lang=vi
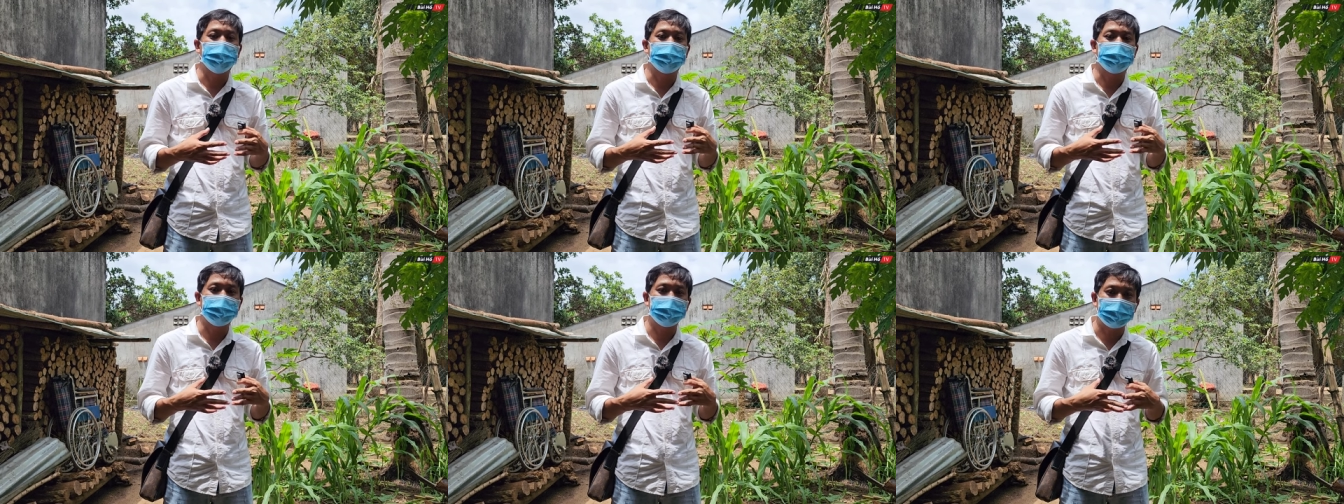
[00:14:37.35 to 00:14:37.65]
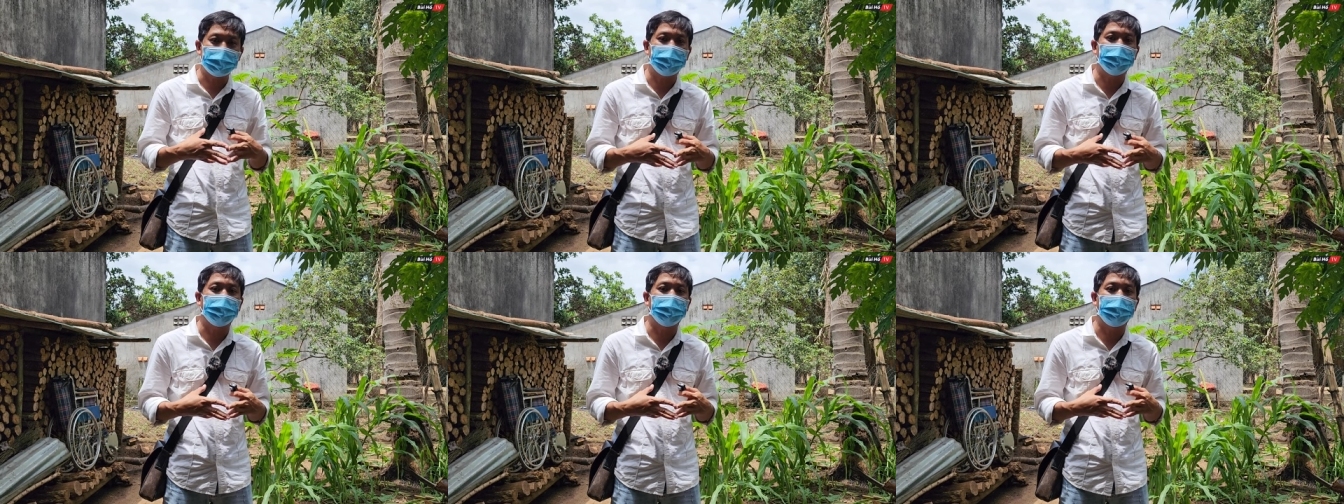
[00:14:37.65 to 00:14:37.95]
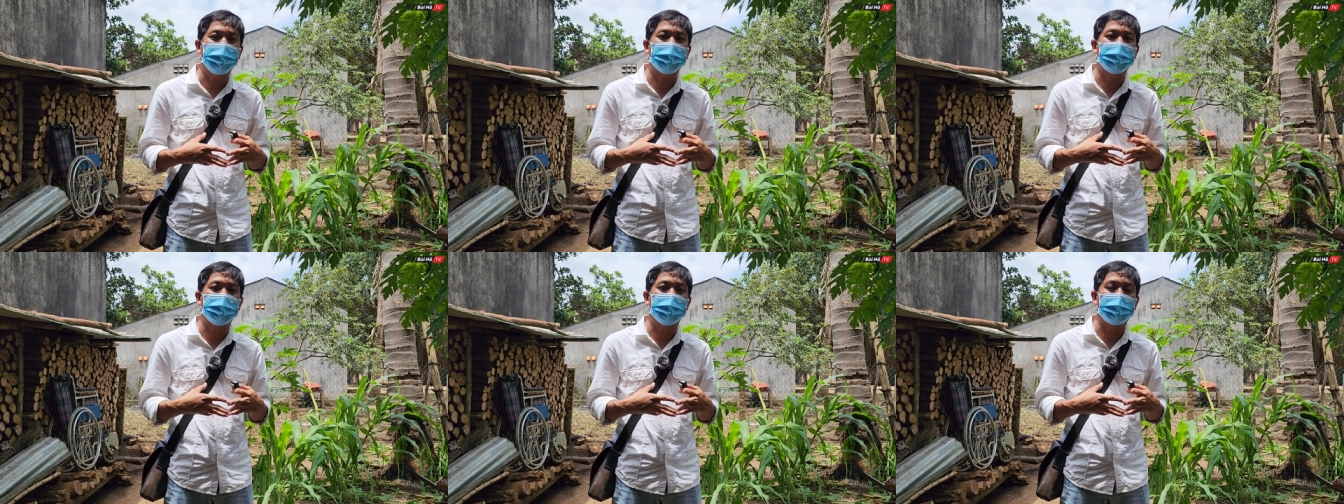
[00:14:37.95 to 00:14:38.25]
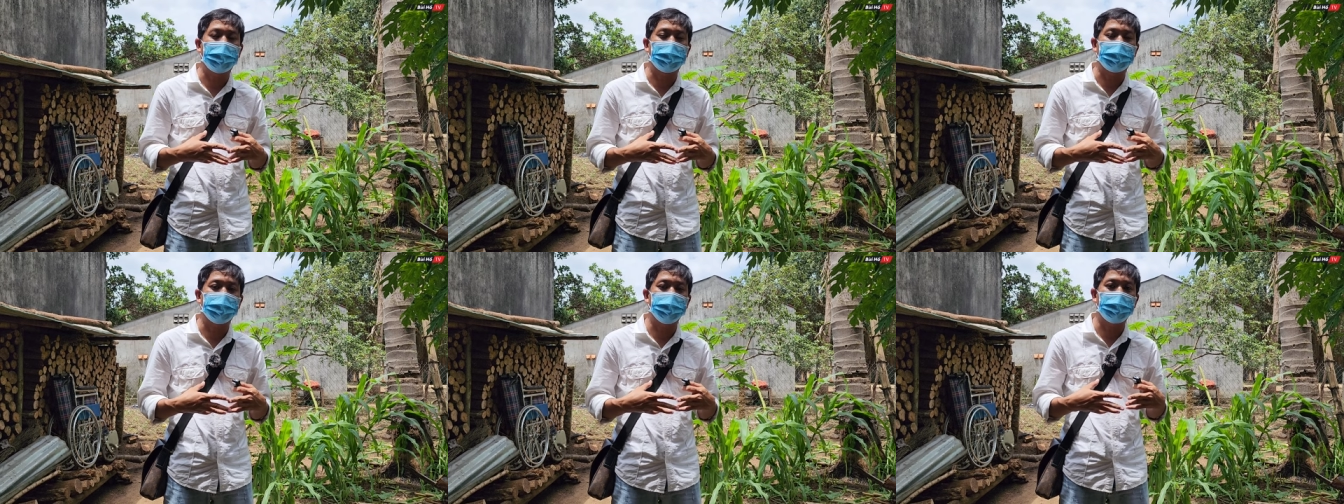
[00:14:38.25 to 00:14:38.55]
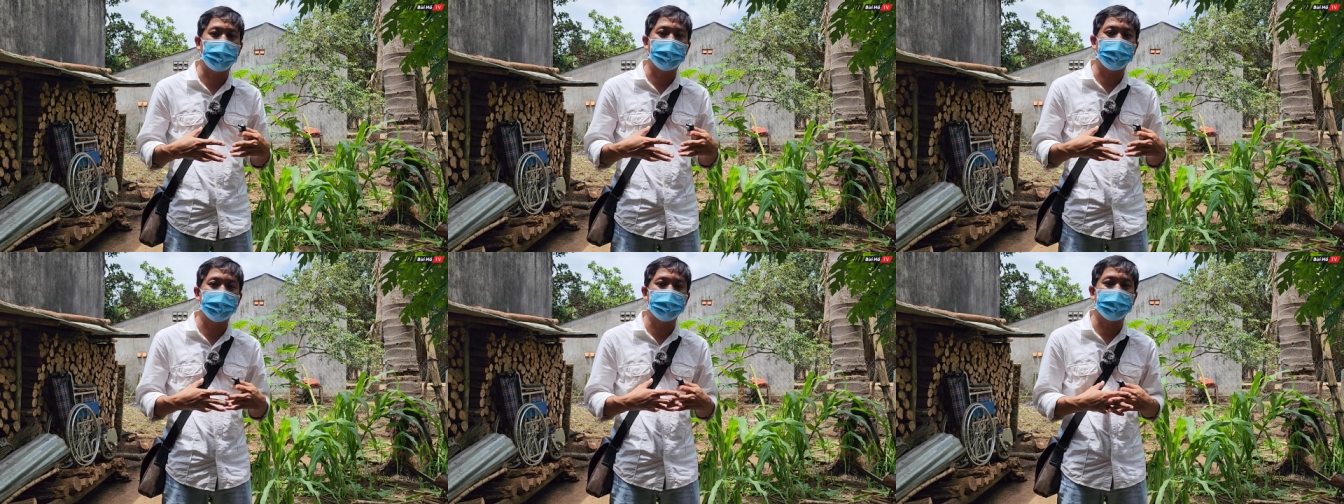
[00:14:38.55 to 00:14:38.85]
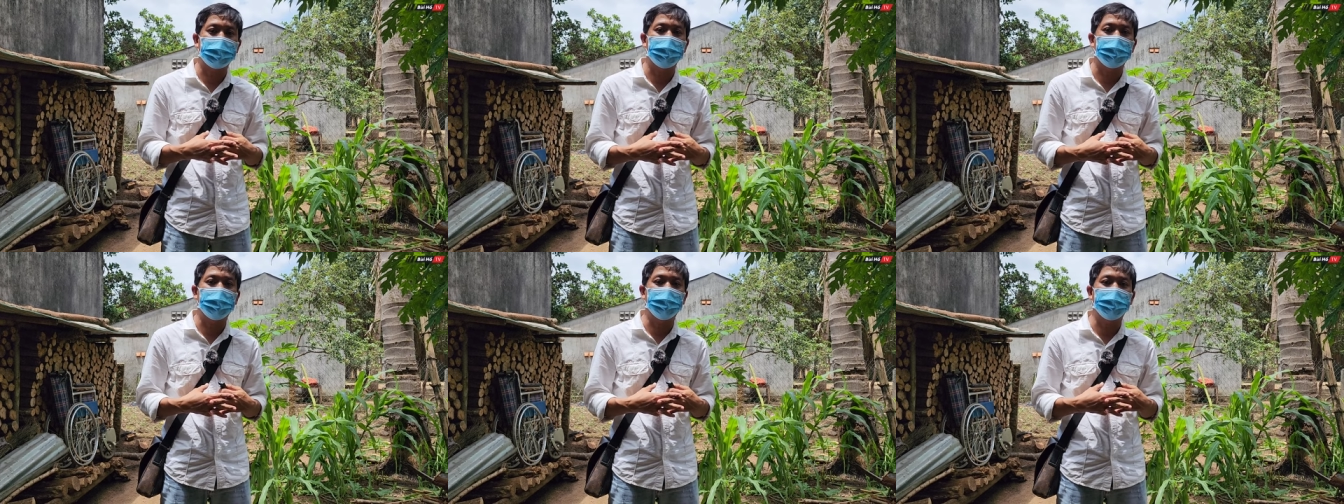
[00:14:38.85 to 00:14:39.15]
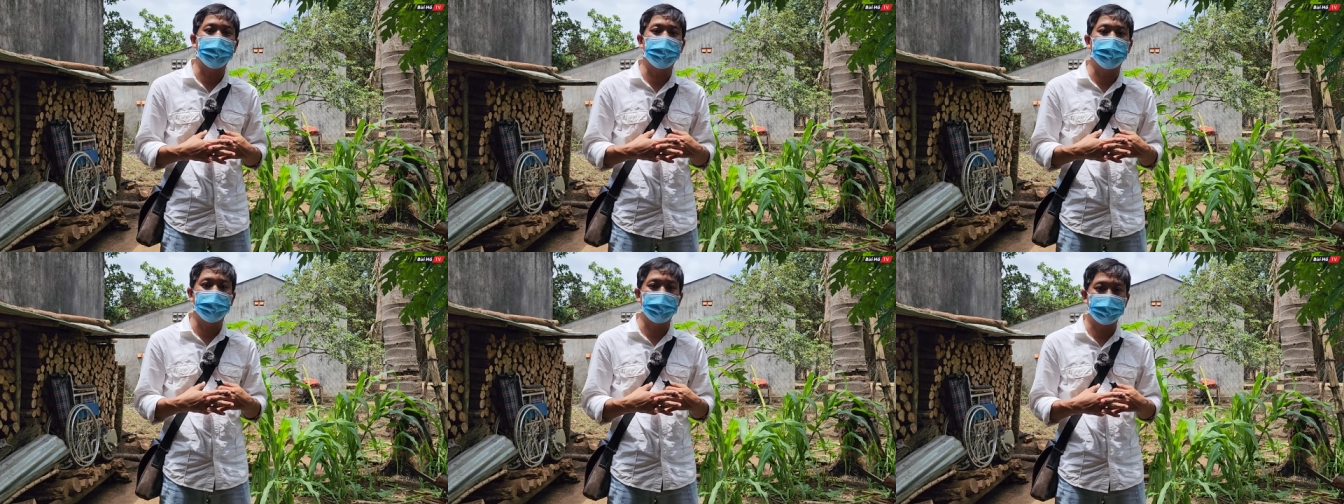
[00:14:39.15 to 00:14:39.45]
xin chào và hẹn gặp lại cô bác quý anh chị ở
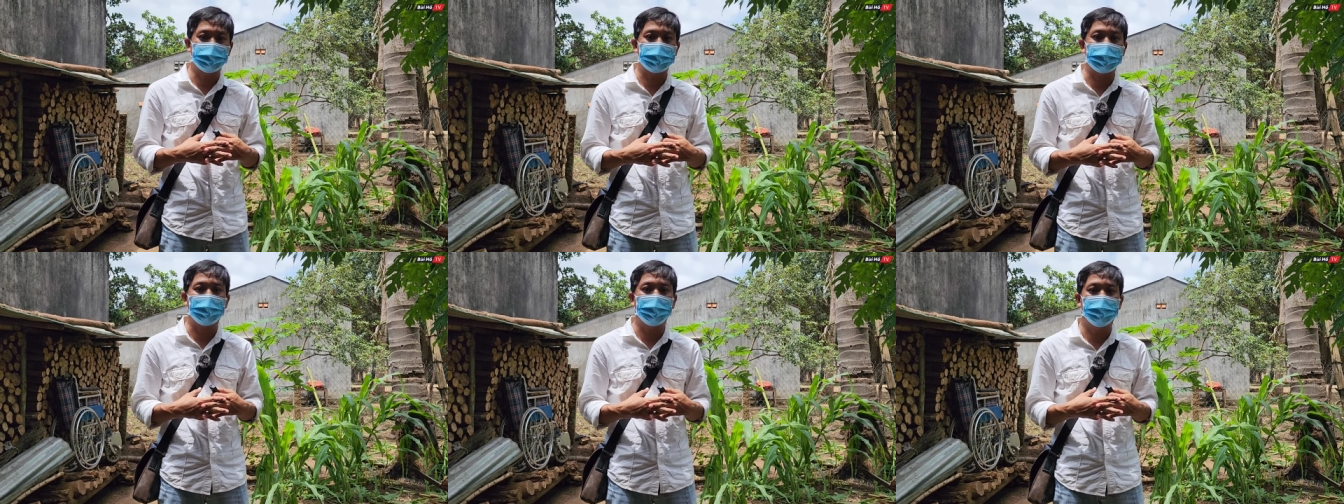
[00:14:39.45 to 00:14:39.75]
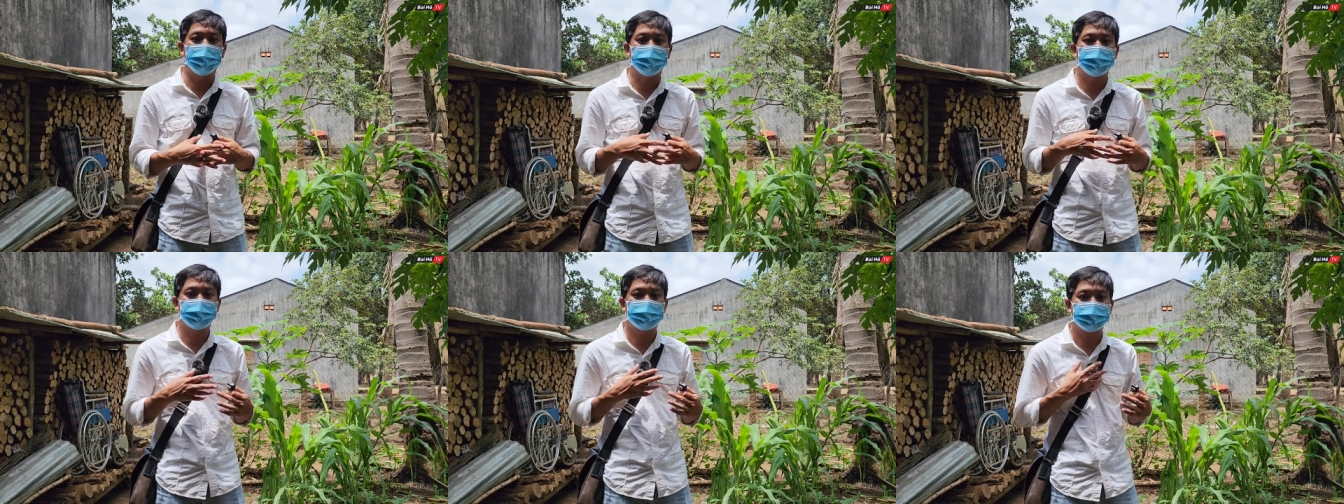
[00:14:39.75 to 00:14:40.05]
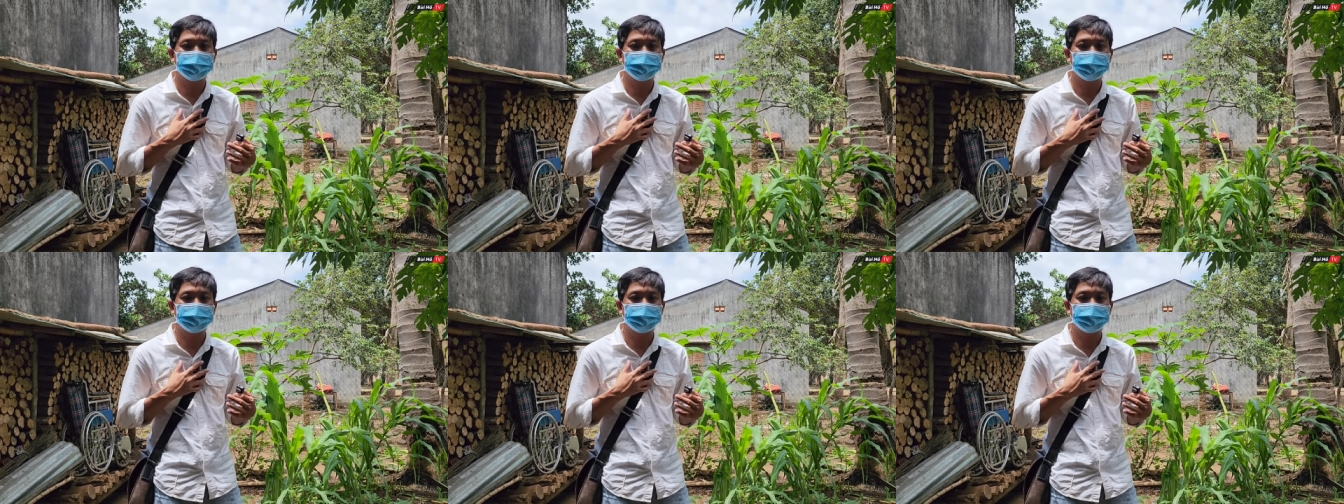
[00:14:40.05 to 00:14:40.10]
video clip sau